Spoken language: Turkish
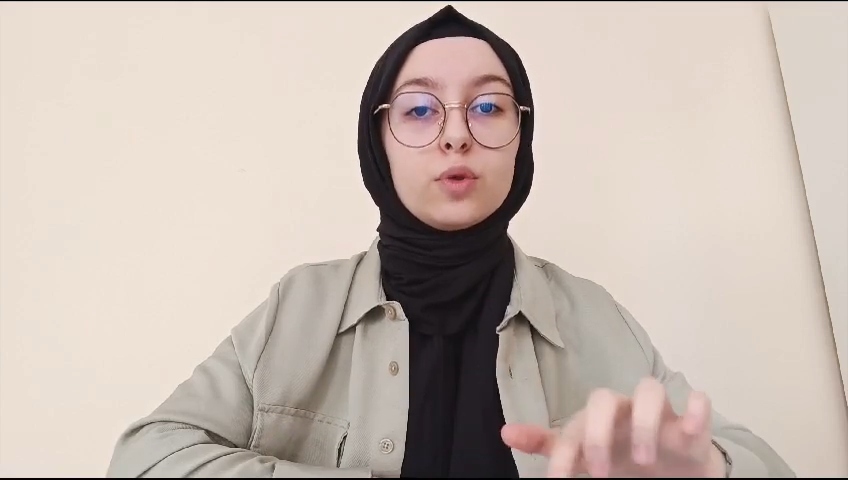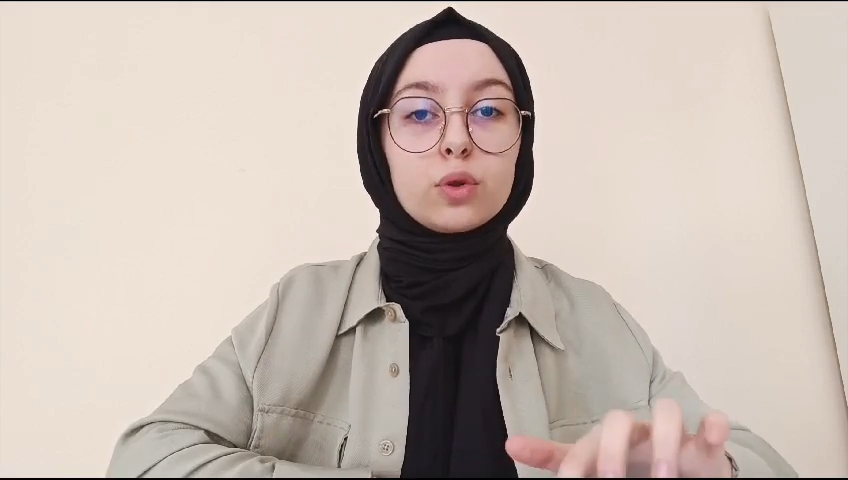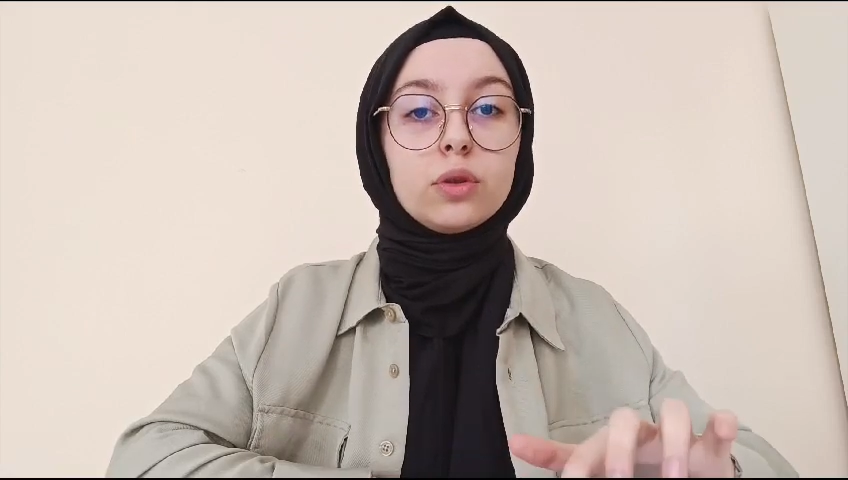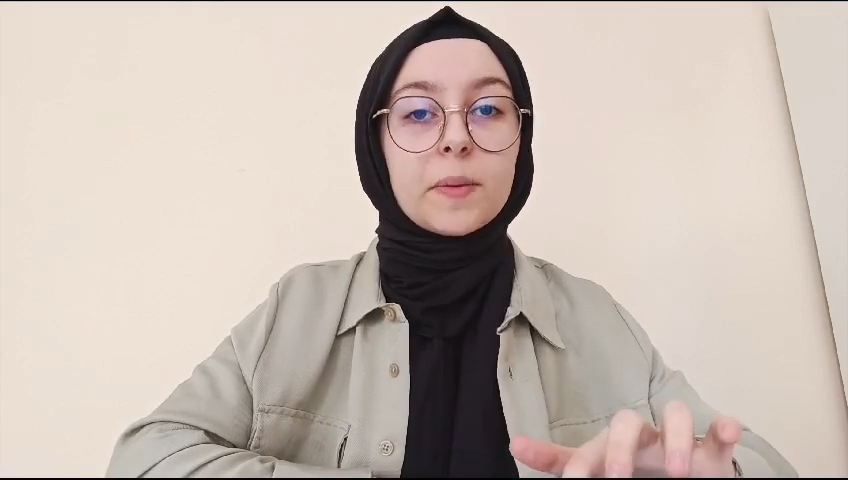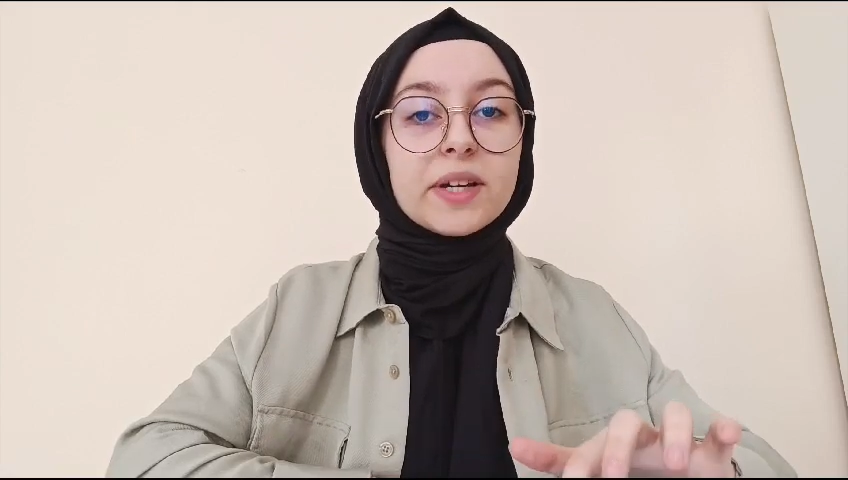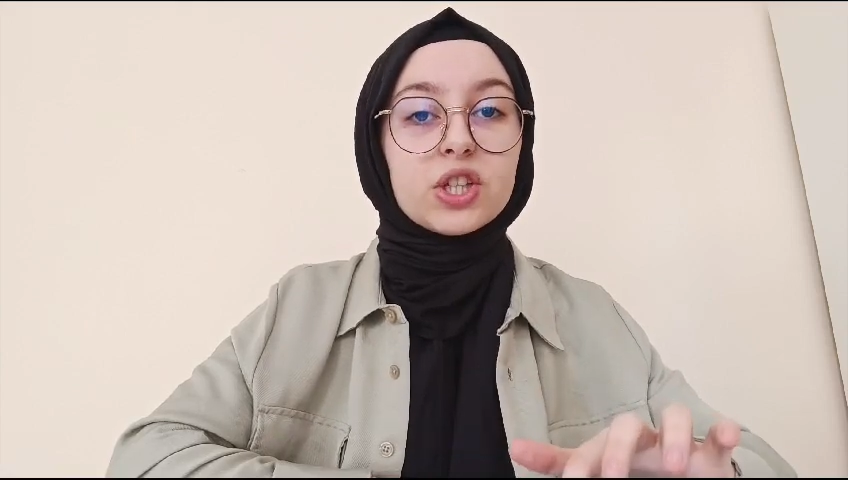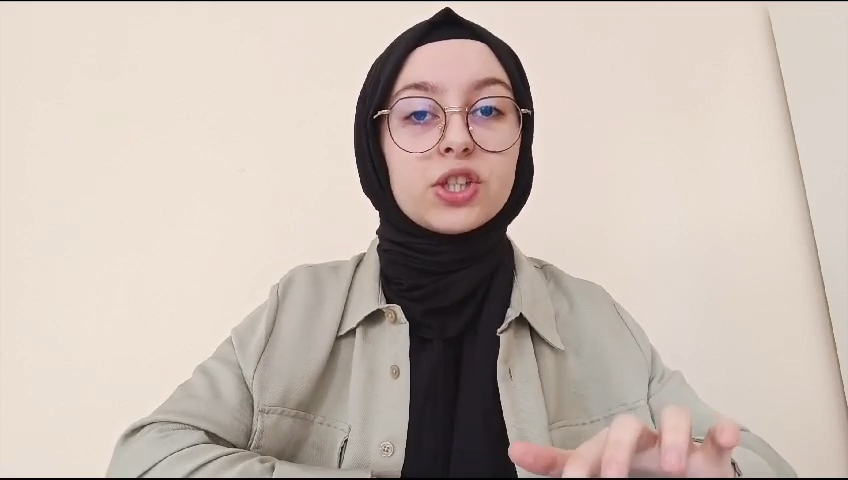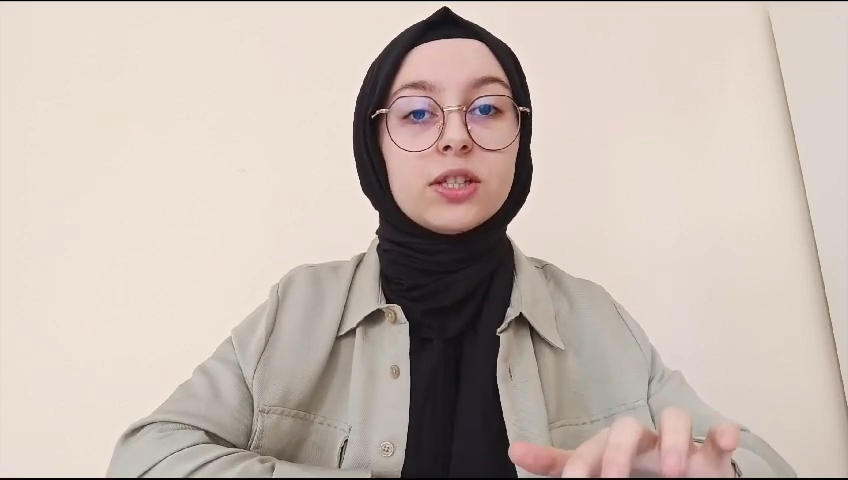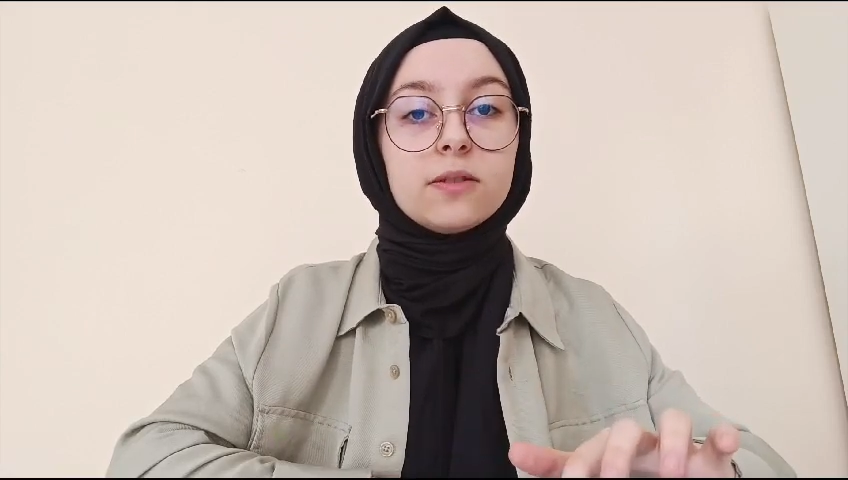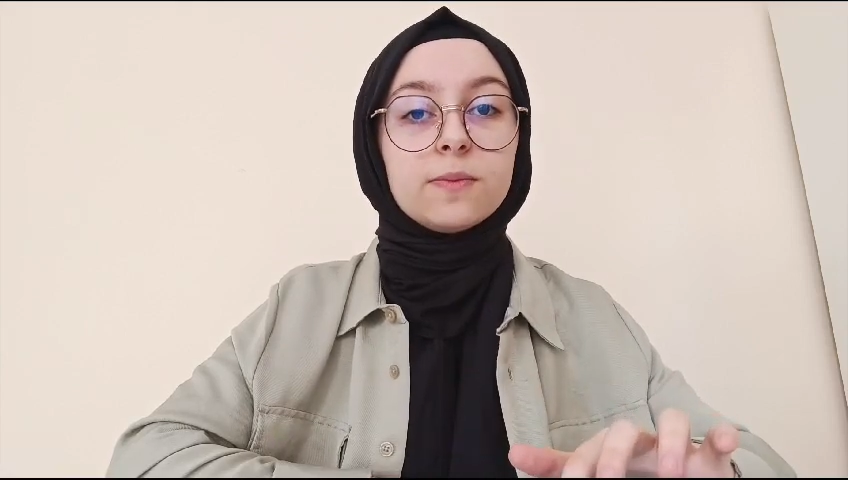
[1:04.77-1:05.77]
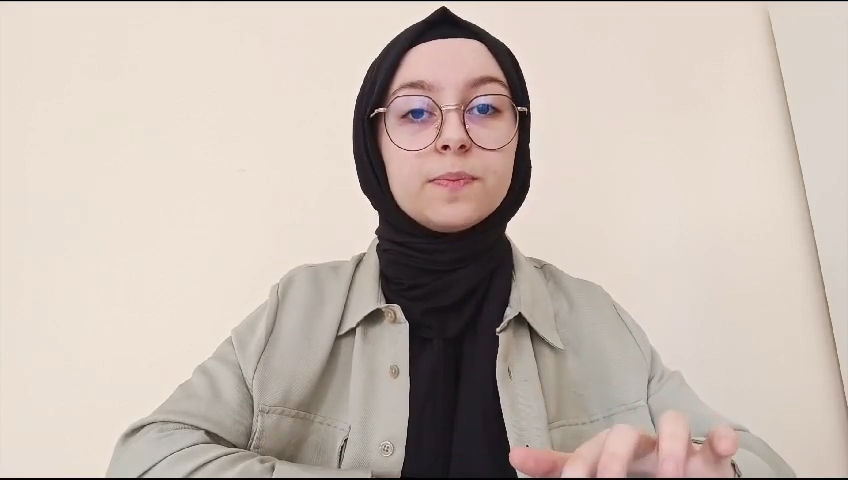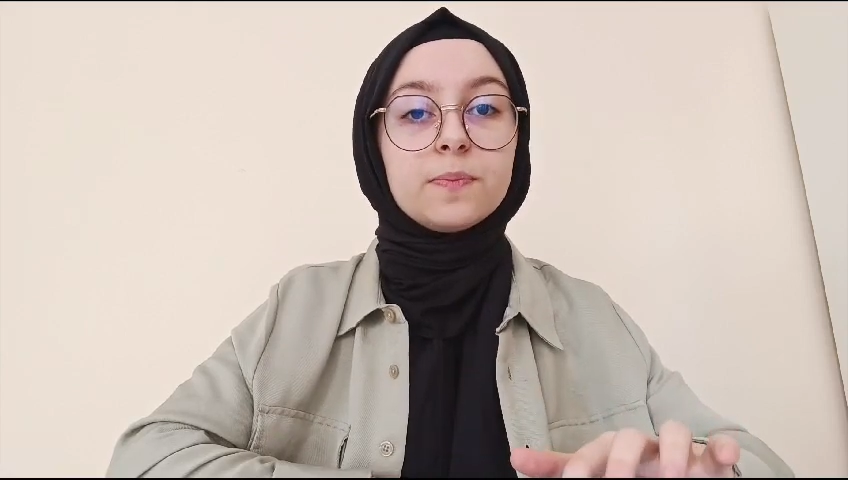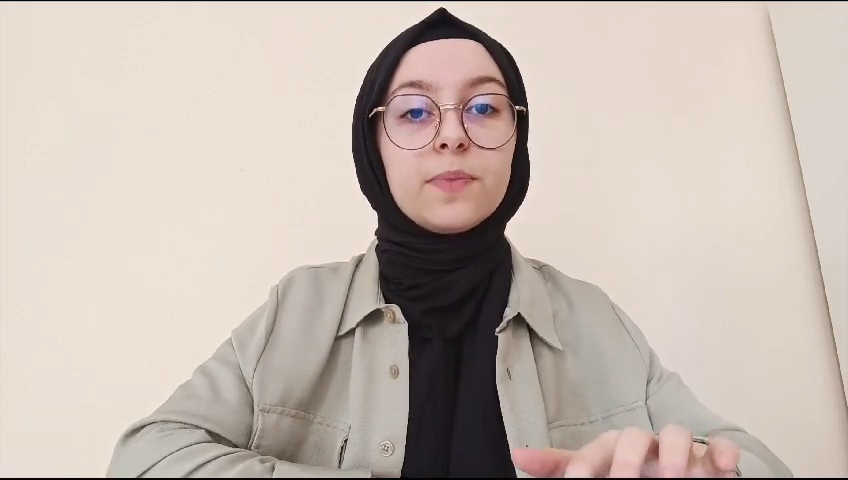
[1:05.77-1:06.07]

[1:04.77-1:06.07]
vurgulamak için